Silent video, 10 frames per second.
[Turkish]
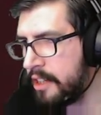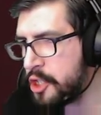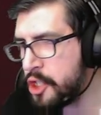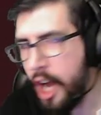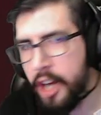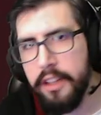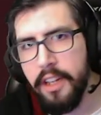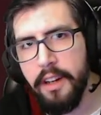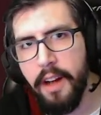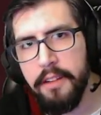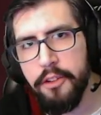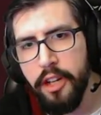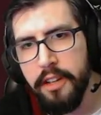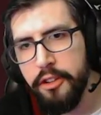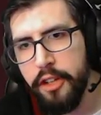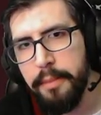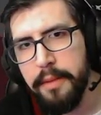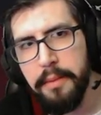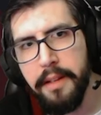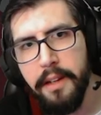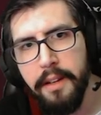arda şaklak at çat çarptım ki.